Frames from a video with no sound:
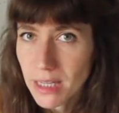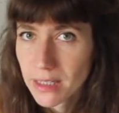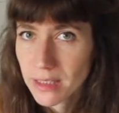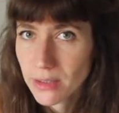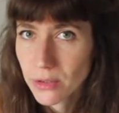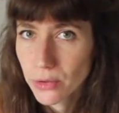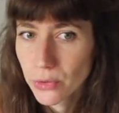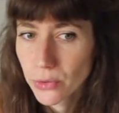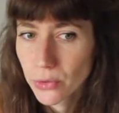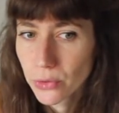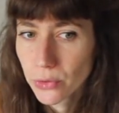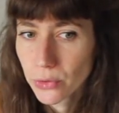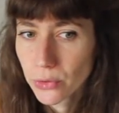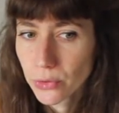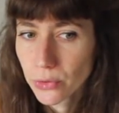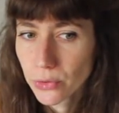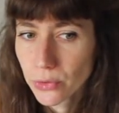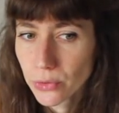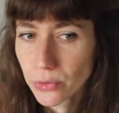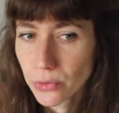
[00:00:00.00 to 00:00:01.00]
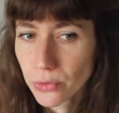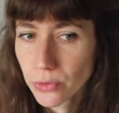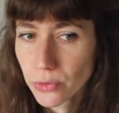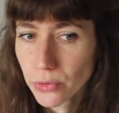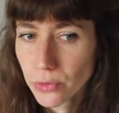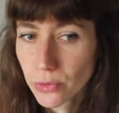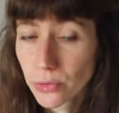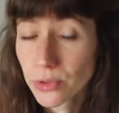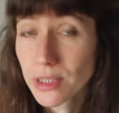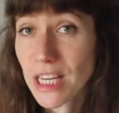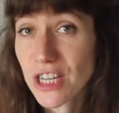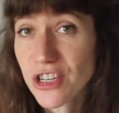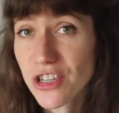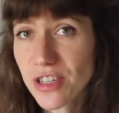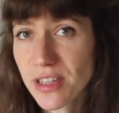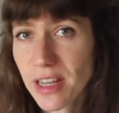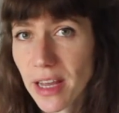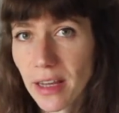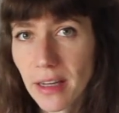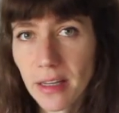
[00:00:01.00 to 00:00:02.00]
le,
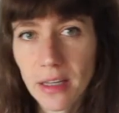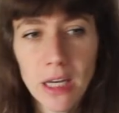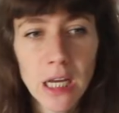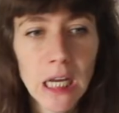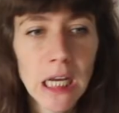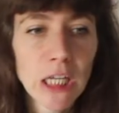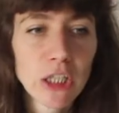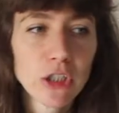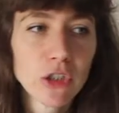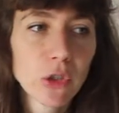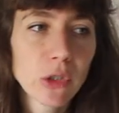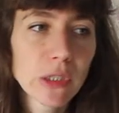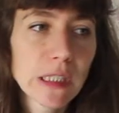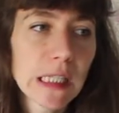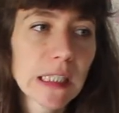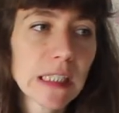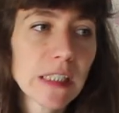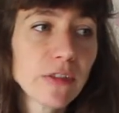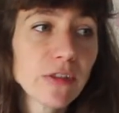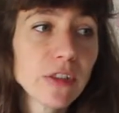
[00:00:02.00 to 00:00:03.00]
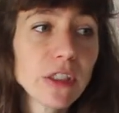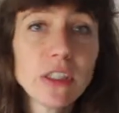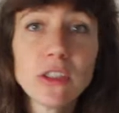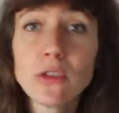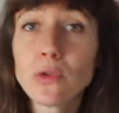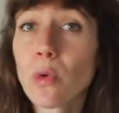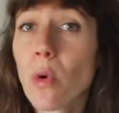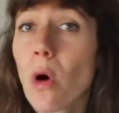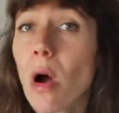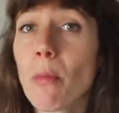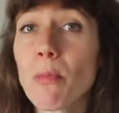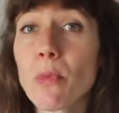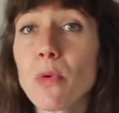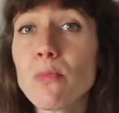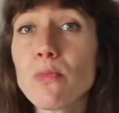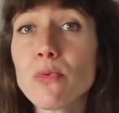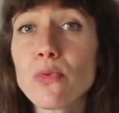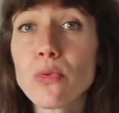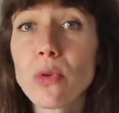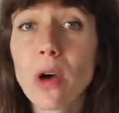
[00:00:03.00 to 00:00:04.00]
Sagittaire, dans sa définition un peu
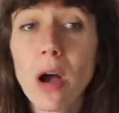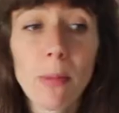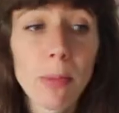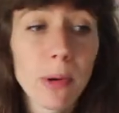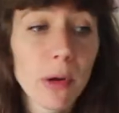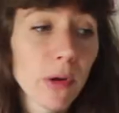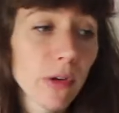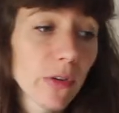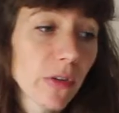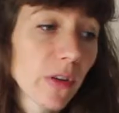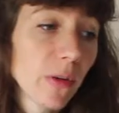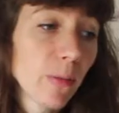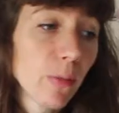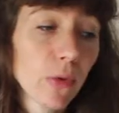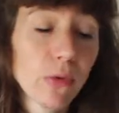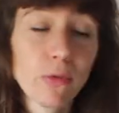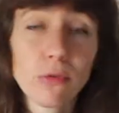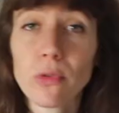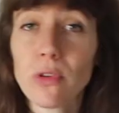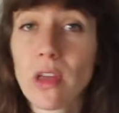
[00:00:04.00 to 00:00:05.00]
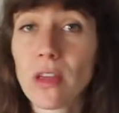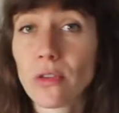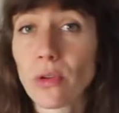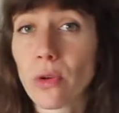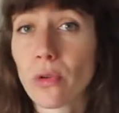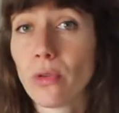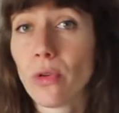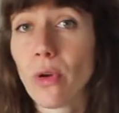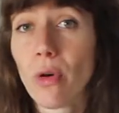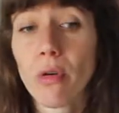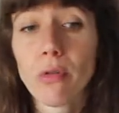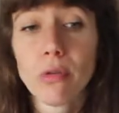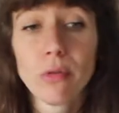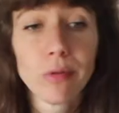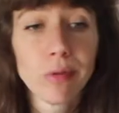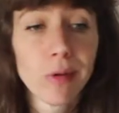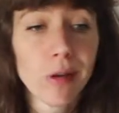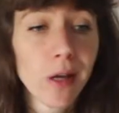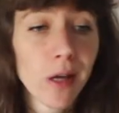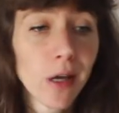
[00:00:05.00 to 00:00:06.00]
pure, après ça dépend de vos ascendants,
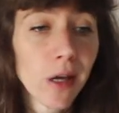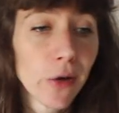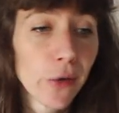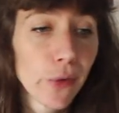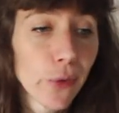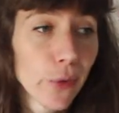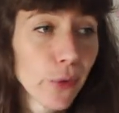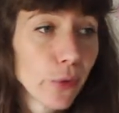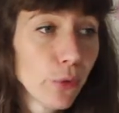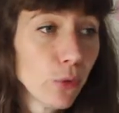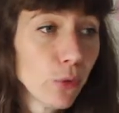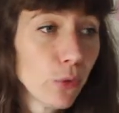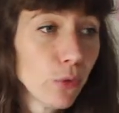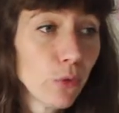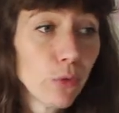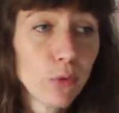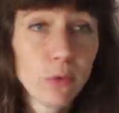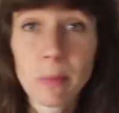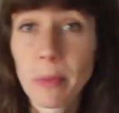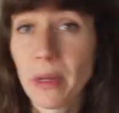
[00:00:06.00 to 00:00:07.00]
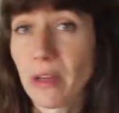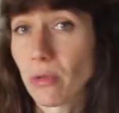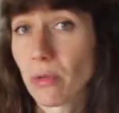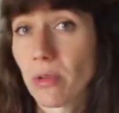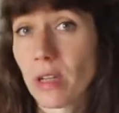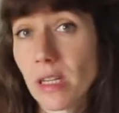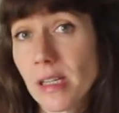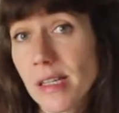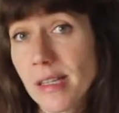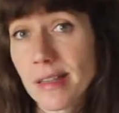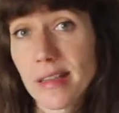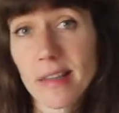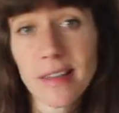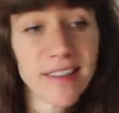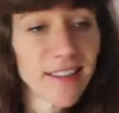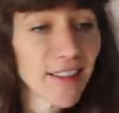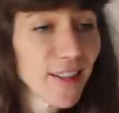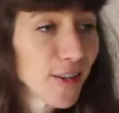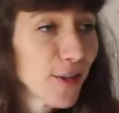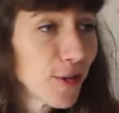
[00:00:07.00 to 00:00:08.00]
de, euh, de votre
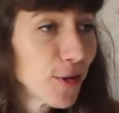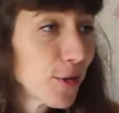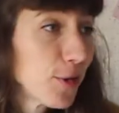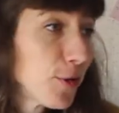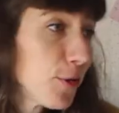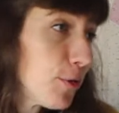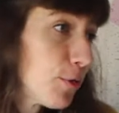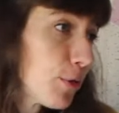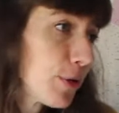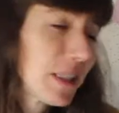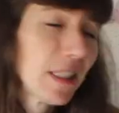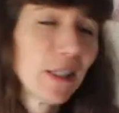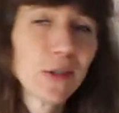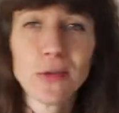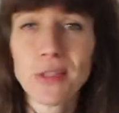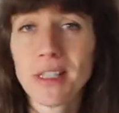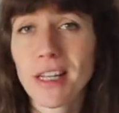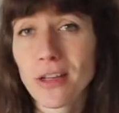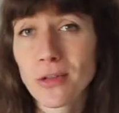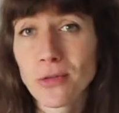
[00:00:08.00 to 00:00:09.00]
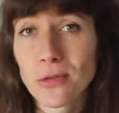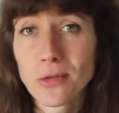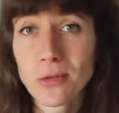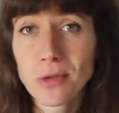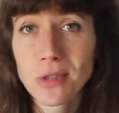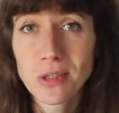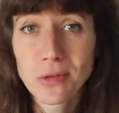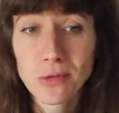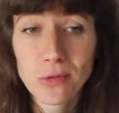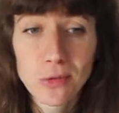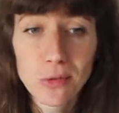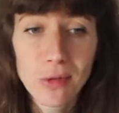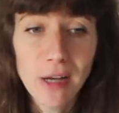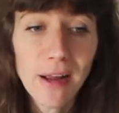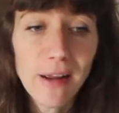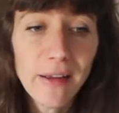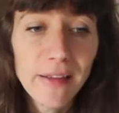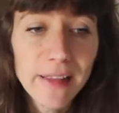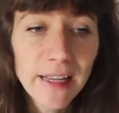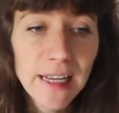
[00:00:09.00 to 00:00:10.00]
personnalité, euh, de votre signe lunaire, de ceci, de
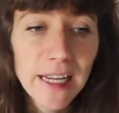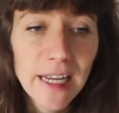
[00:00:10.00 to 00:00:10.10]
cela,